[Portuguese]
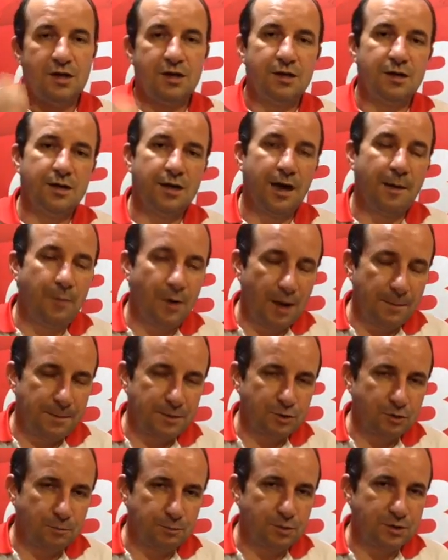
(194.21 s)
É, a bola
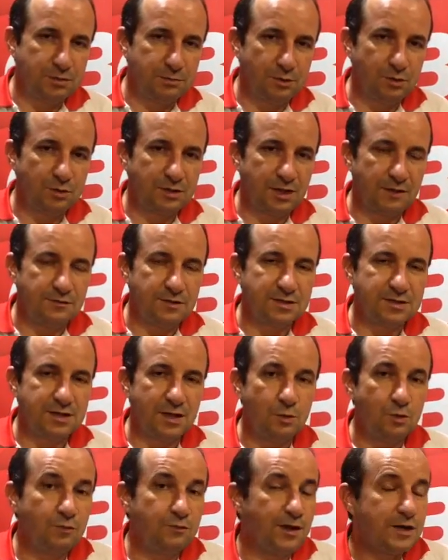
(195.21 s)
passou por cima do
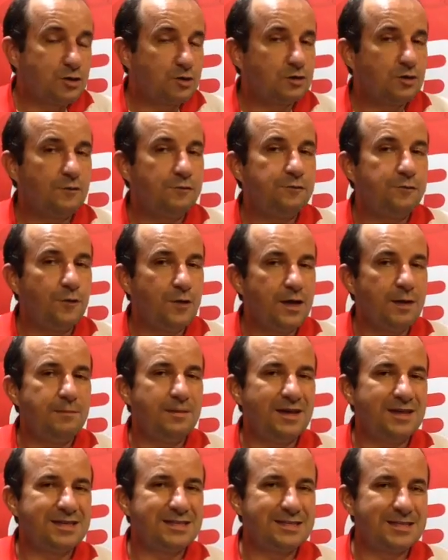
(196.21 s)
travessão e o Vasco só foi
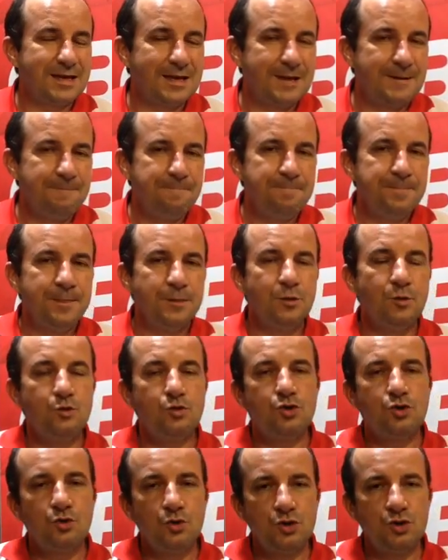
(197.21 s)
ameaçar
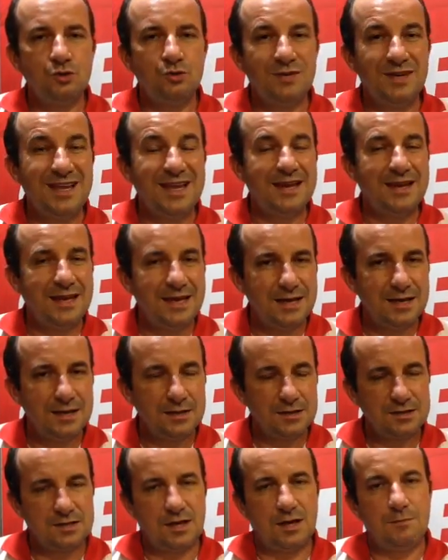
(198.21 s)
num chute do Nenê,
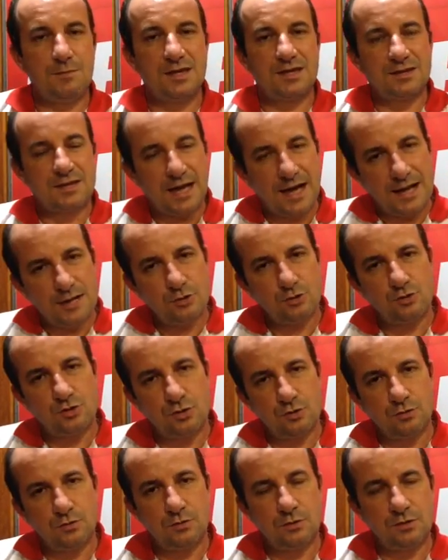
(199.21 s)
já na metade do
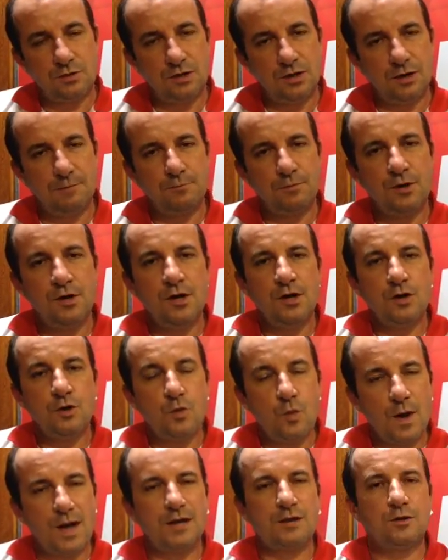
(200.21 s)
segundo tempo,
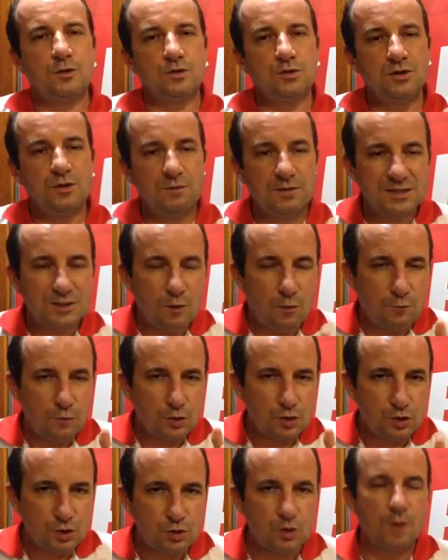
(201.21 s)
que o Wellington Silva
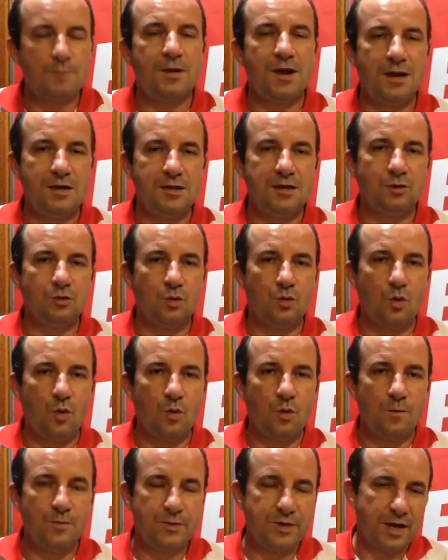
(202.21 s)
salvou sobre a linha do
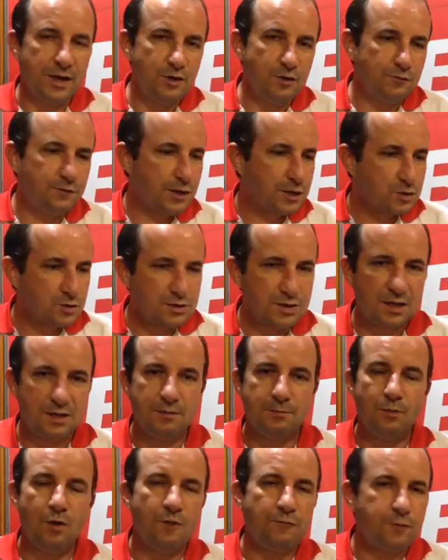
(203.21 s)
gol. E aí o Vasco se
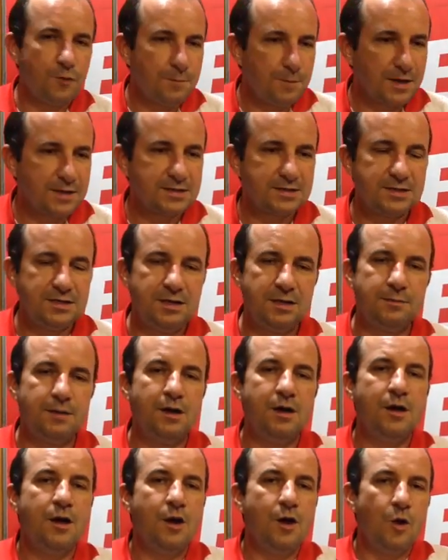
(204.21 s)
animou, foi para
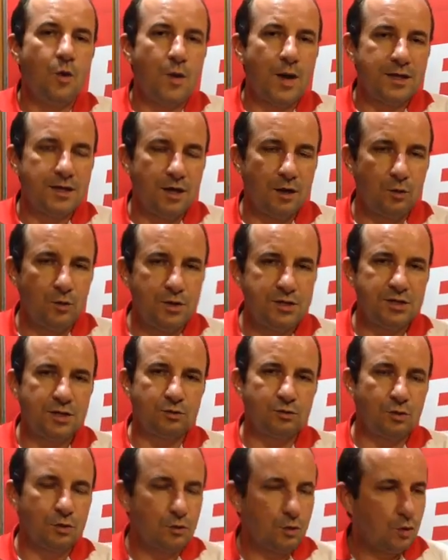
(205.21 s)
cima, o Éder Luiz
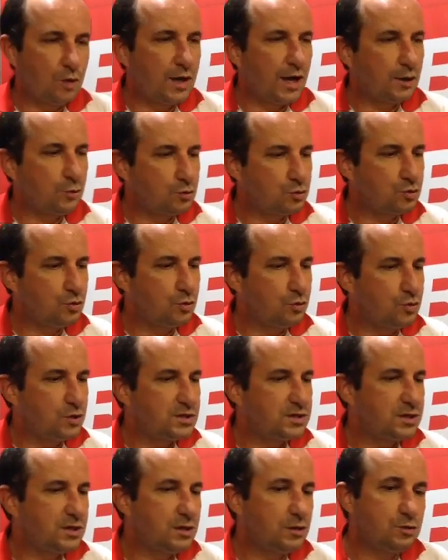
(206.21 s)
entrou no lugar do Júlio
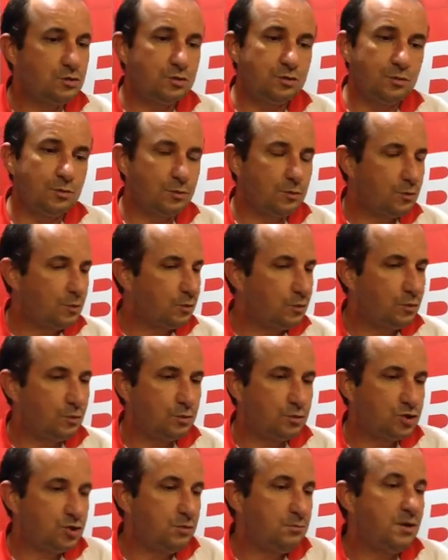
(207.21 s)
dos Santos, o,
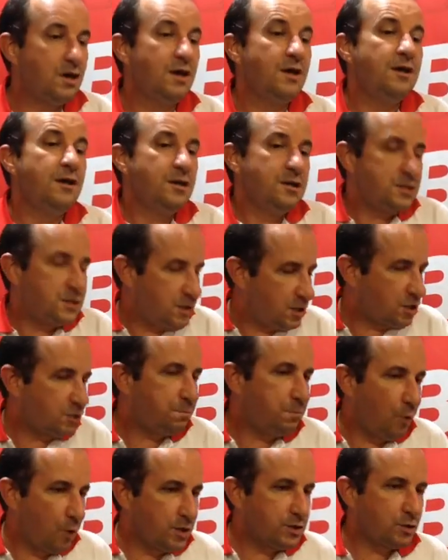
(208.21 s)
o, o time se
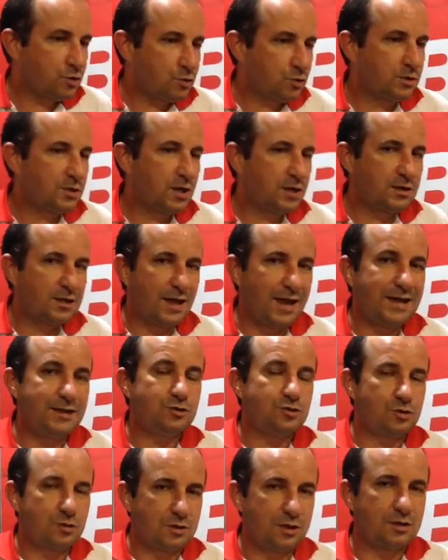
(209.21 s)
expôs aos
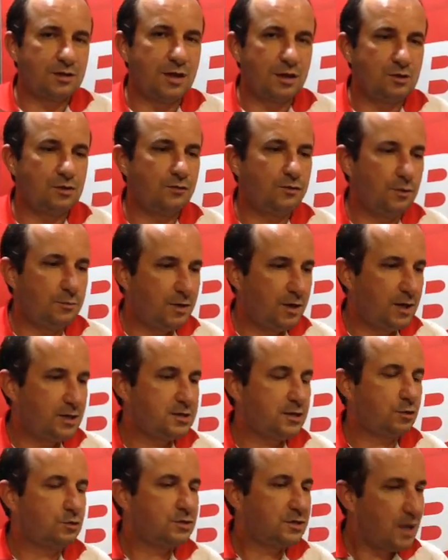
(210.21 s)
contra-ataques, os contra-ataques do
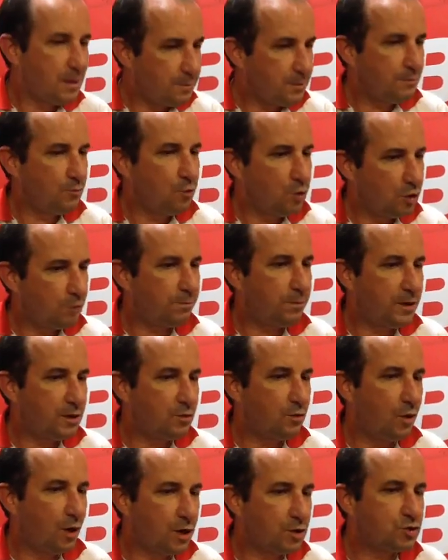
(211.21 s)
Fluminense eram sempre muito
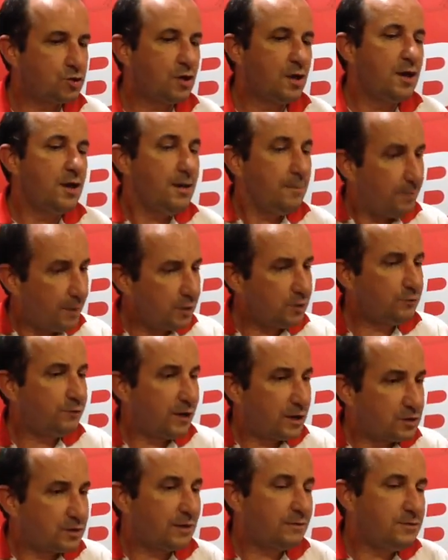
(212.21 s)
perigosos, mas o
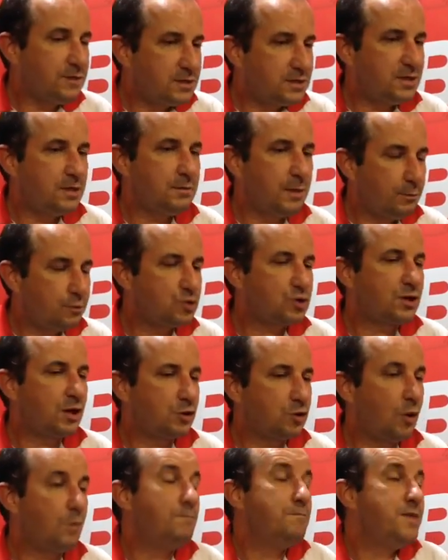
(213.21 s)
Vasco estava em cima
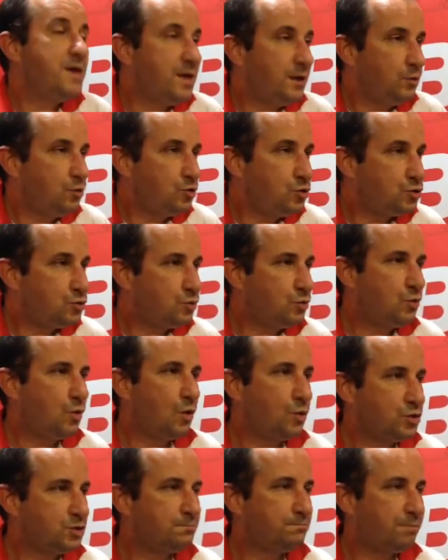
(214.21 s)
buscando ao menos o
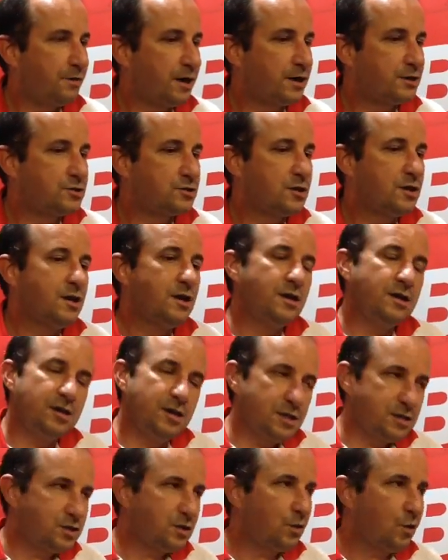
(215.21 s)
gol de empate.
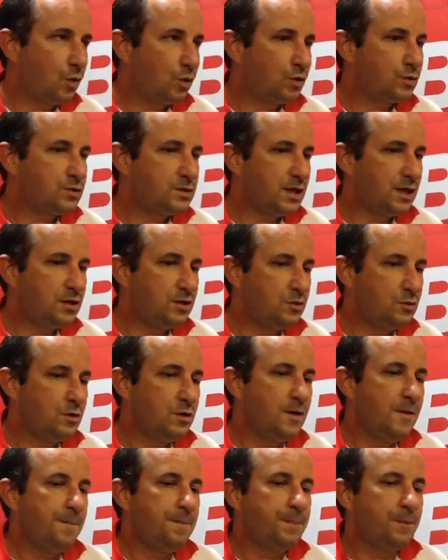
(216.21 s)
E esse gol não
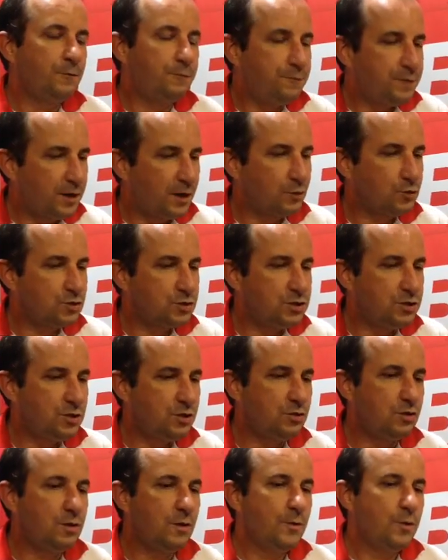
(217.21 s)
saiu, no
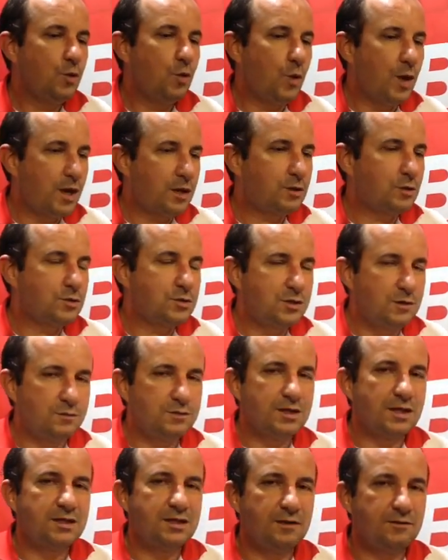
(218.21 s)
finalzinho o Wellington
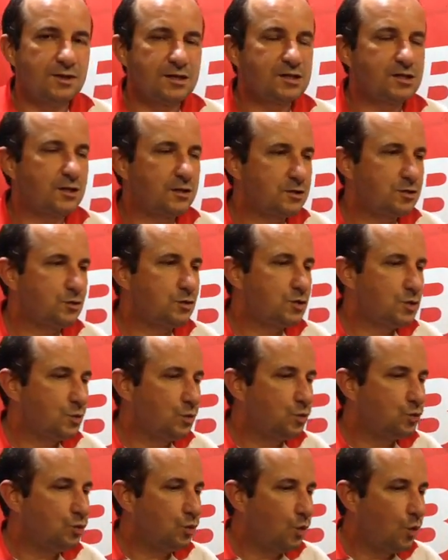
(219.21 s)
Silva ainda teve a chance do
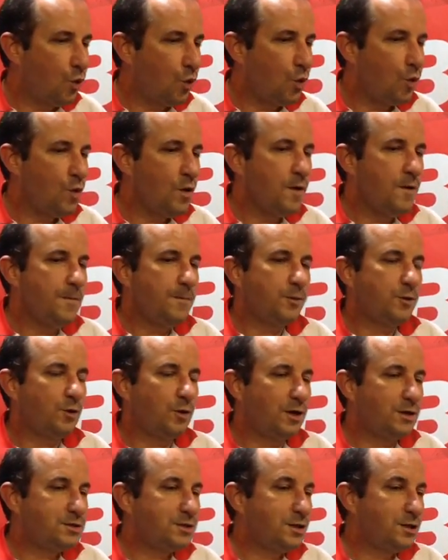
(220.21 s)
segundo gol,
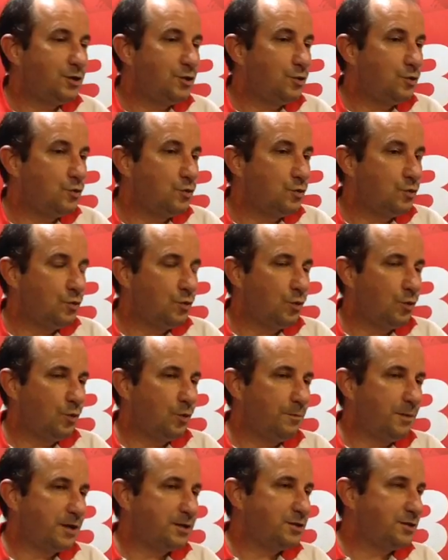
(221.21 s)
num lance em que o
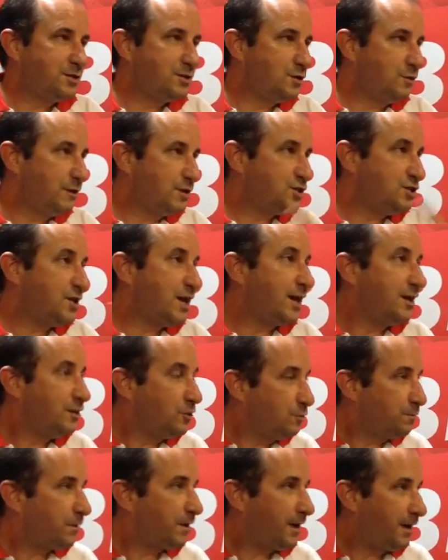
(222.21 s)
Martin Silva tinha
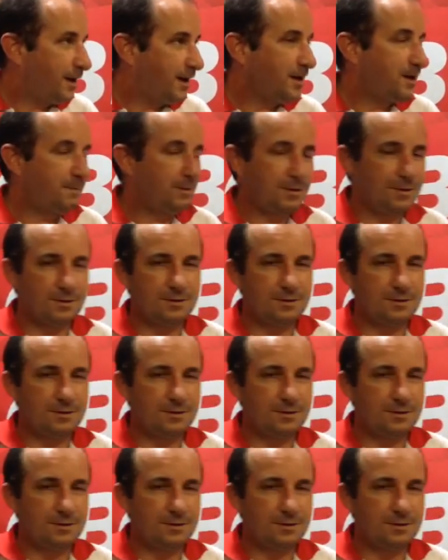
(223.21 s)
ido para a área para